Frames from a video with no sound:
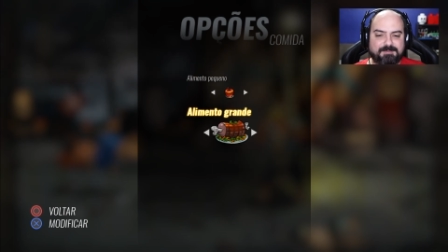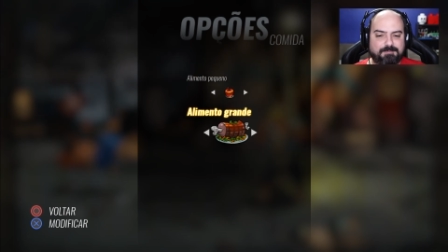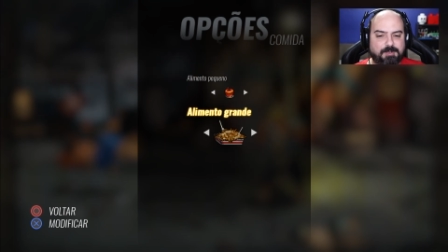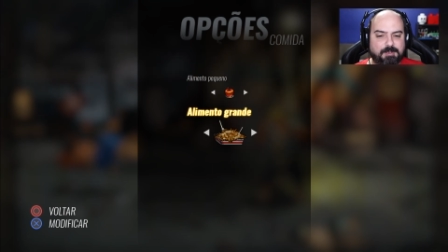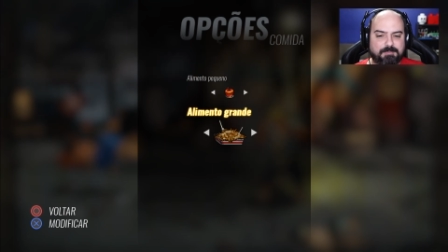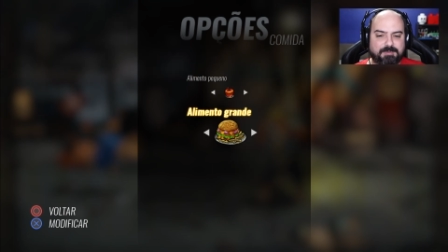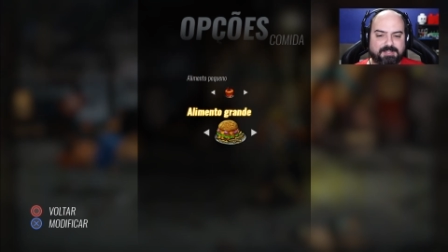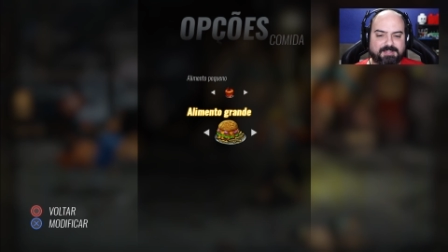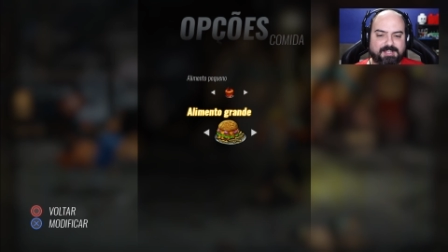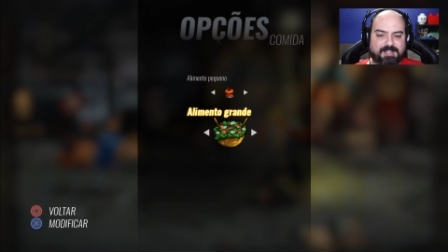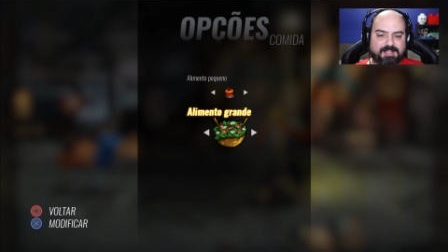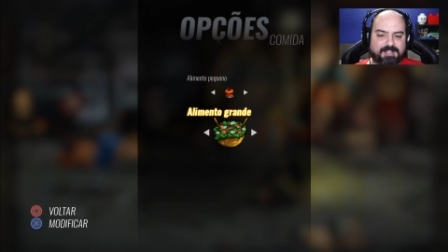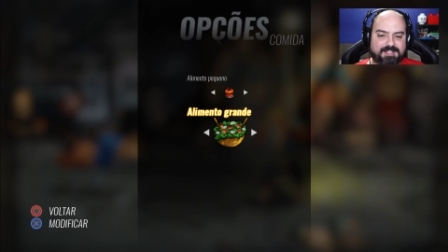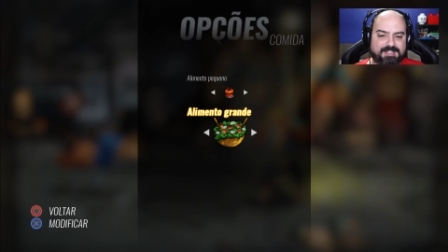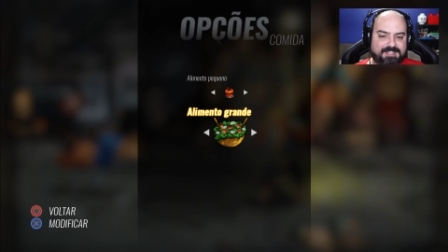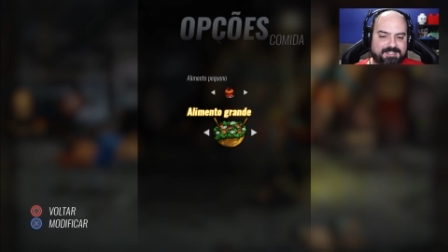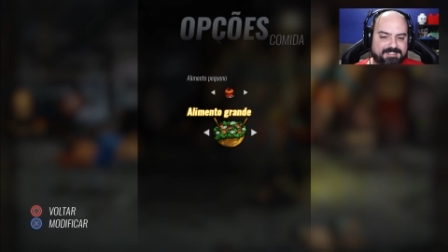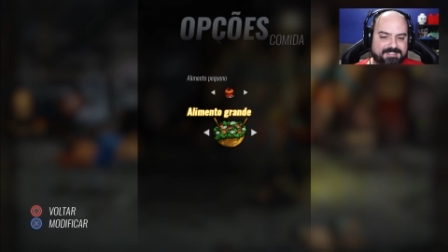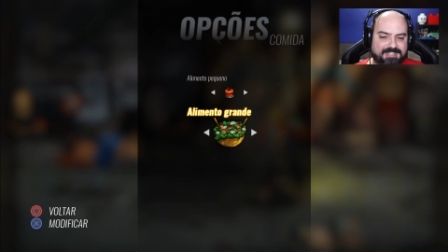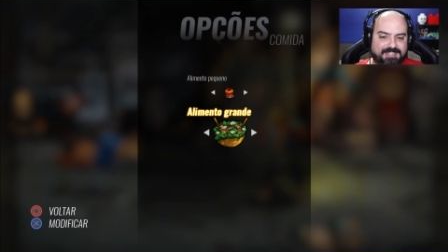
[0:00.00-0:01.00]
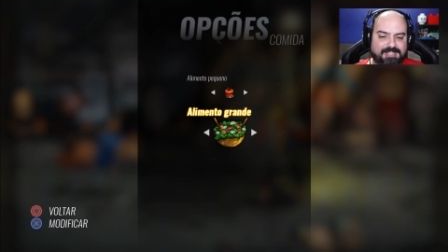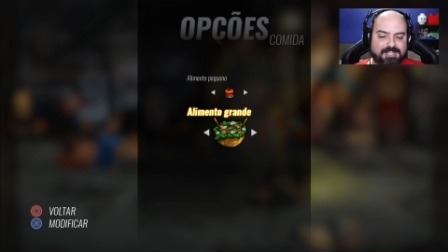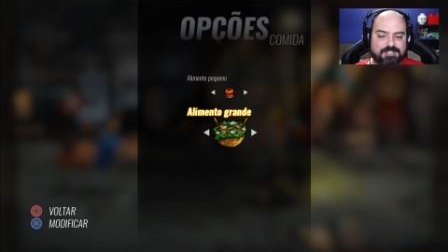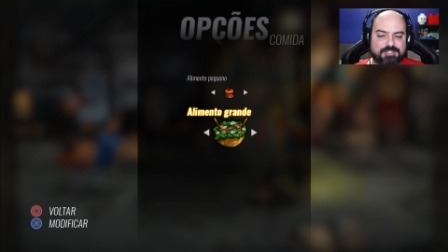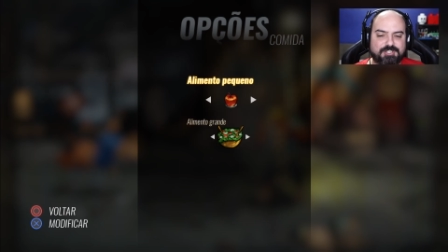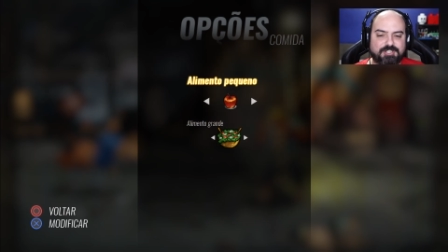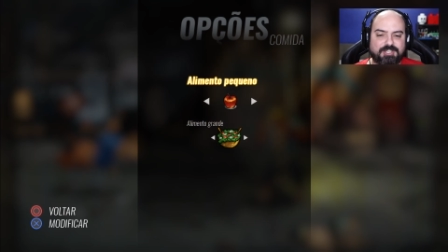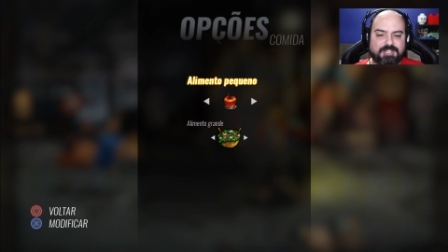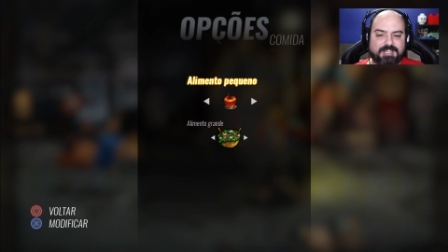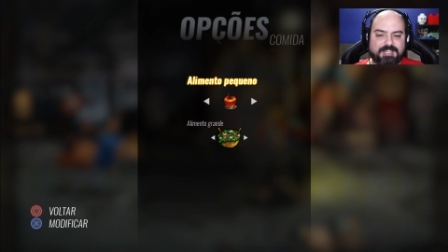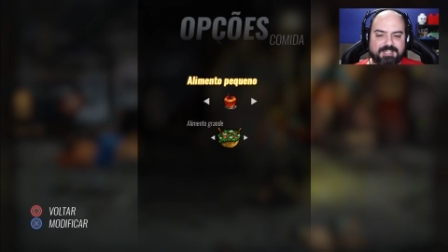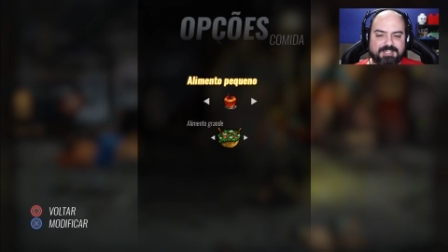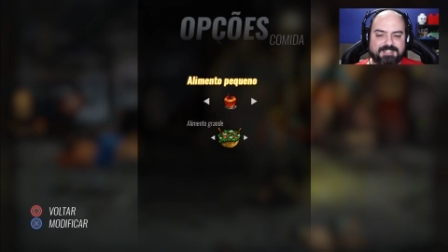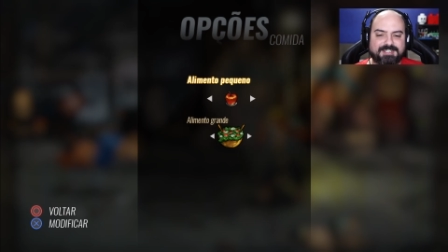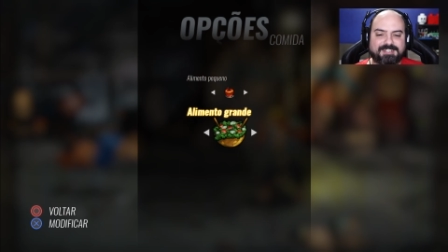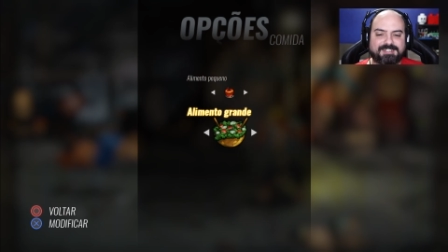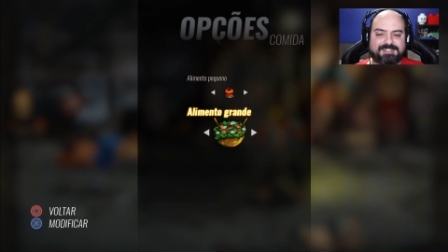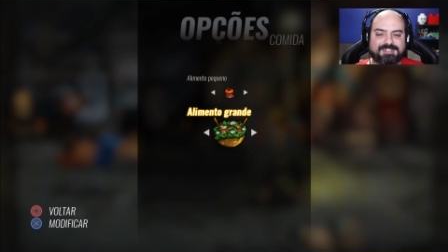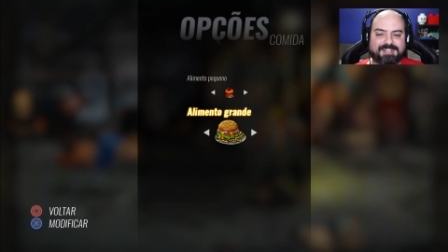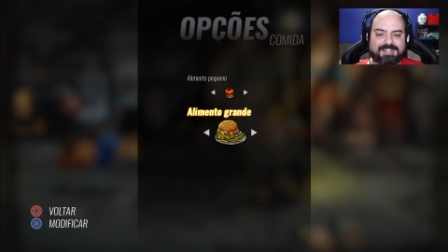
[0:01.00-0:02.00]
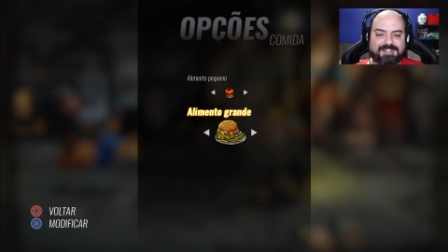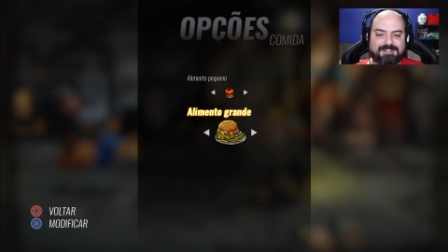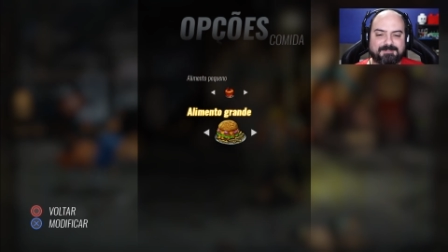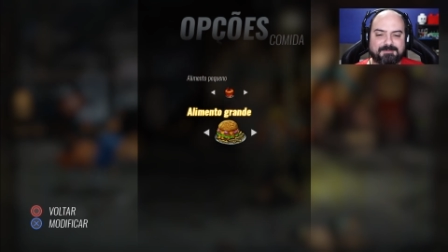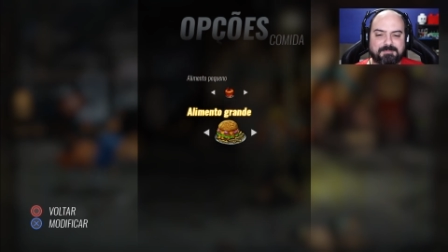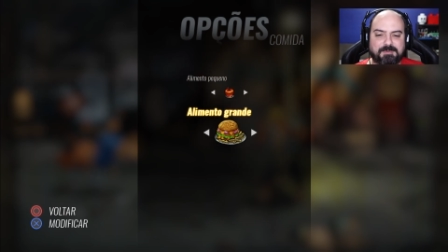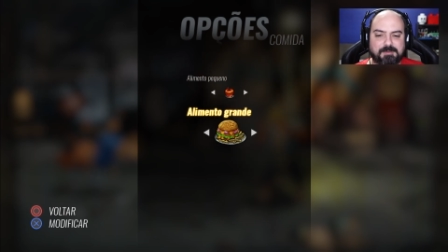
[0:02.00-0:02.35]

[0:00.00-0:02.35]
Pode botar uma saladinha e tal.